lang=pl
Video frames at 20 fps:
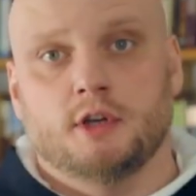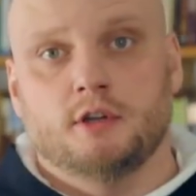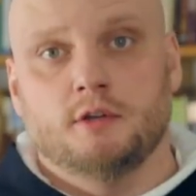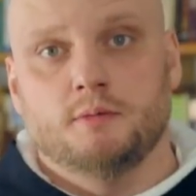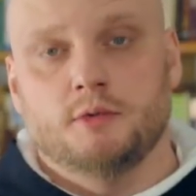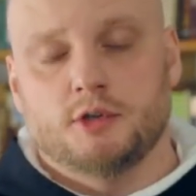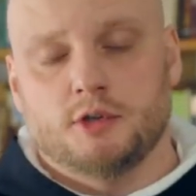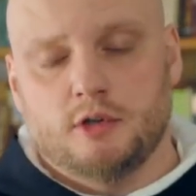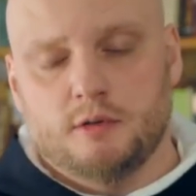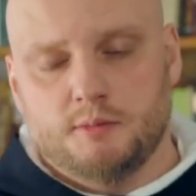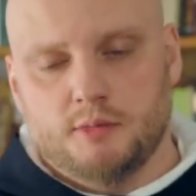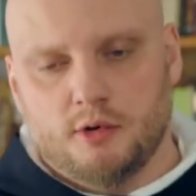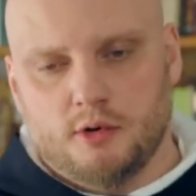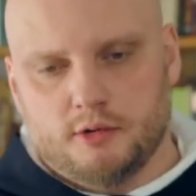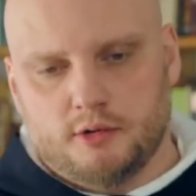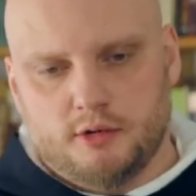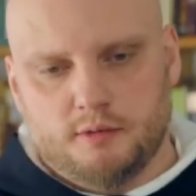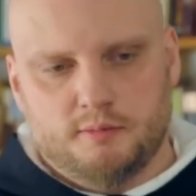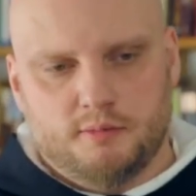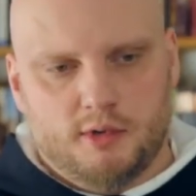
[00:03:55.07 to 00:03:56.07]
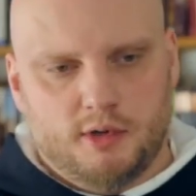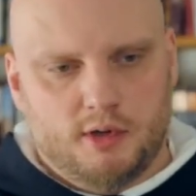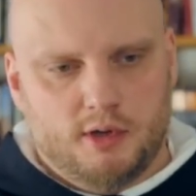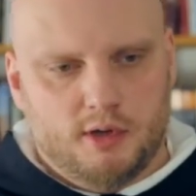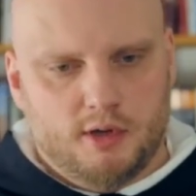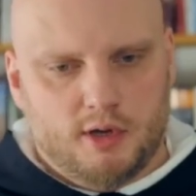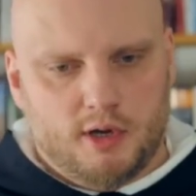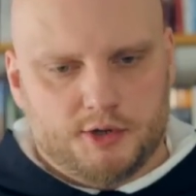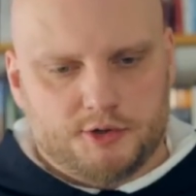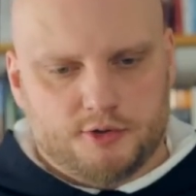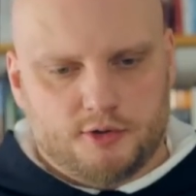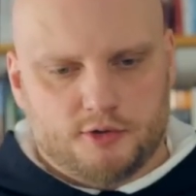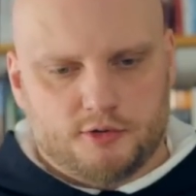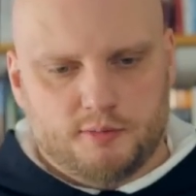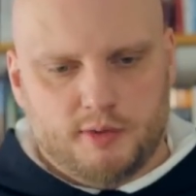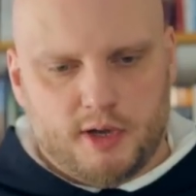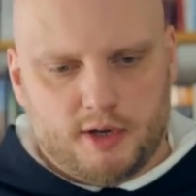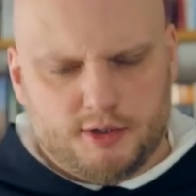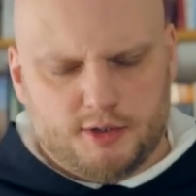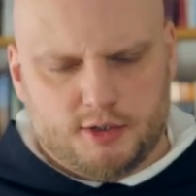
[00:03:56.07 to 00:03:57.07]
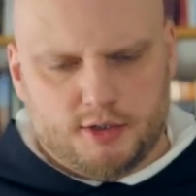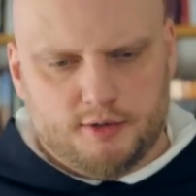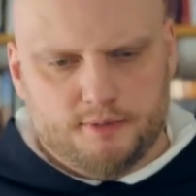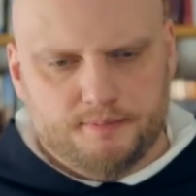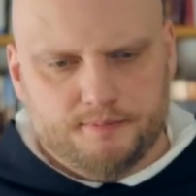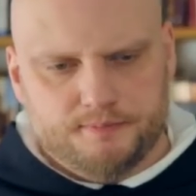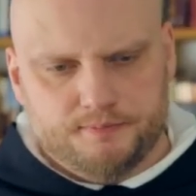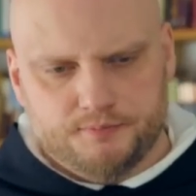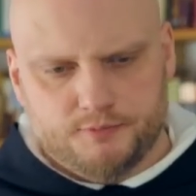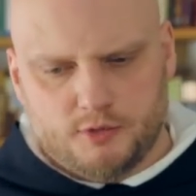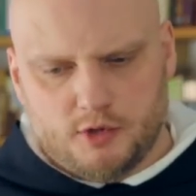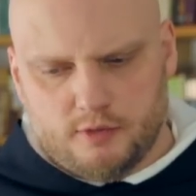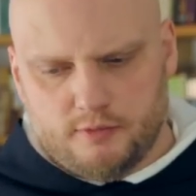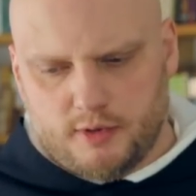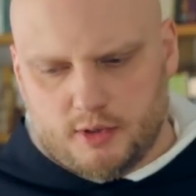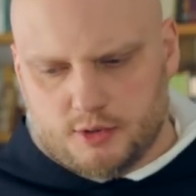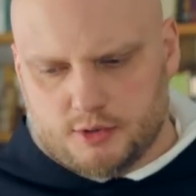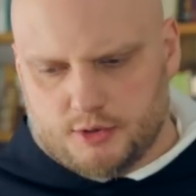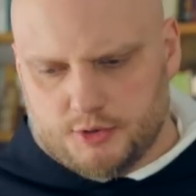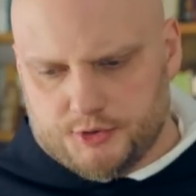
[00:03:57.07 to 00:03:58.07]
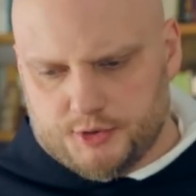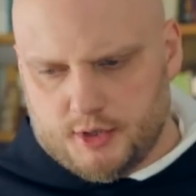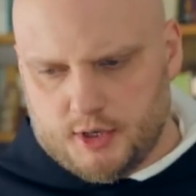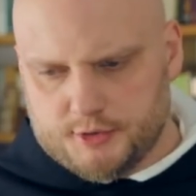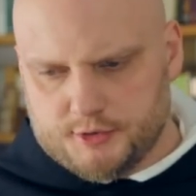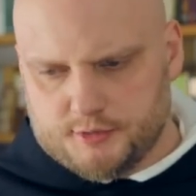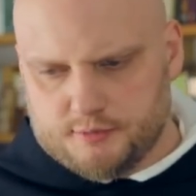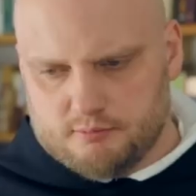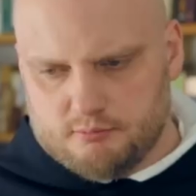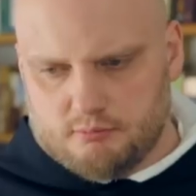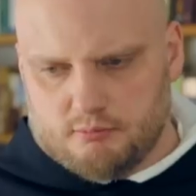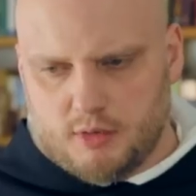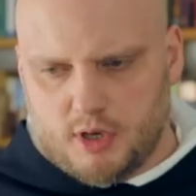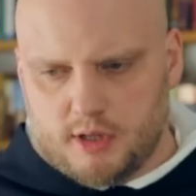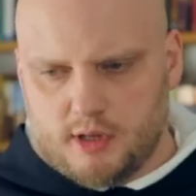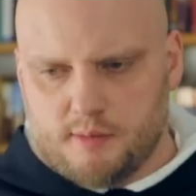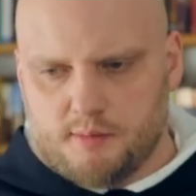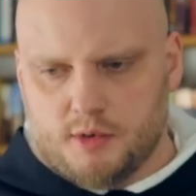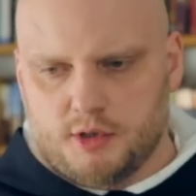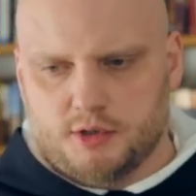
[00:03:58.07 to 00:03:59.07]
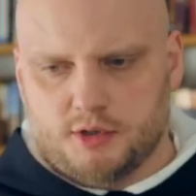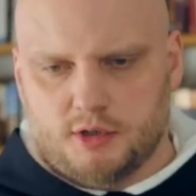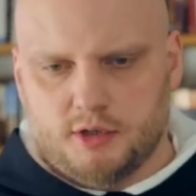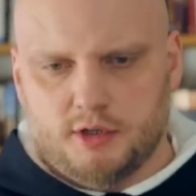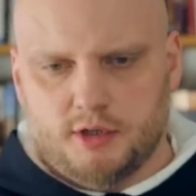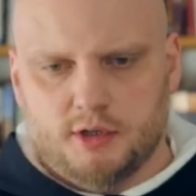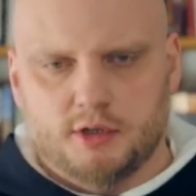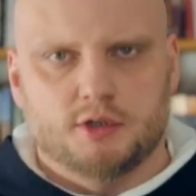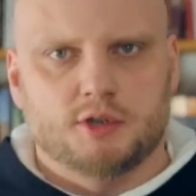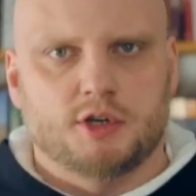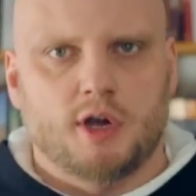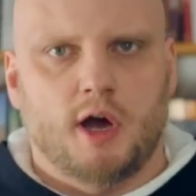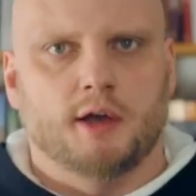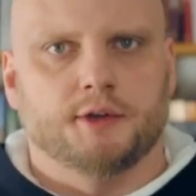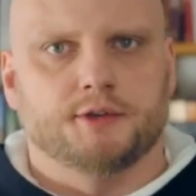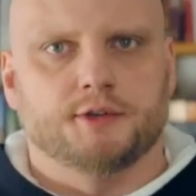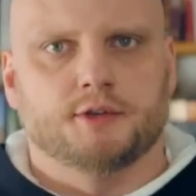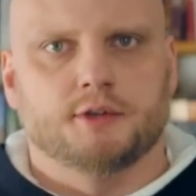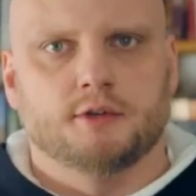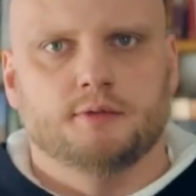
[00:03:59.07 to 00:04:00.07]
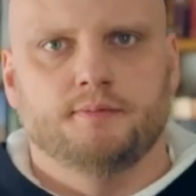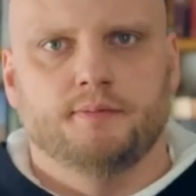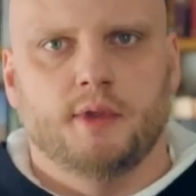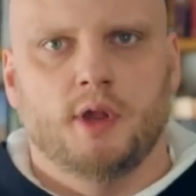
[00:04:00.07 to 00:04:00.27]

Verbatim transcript: kiedy myślimy o tym aż do śmierci, to większość z nas ma na myśli czas.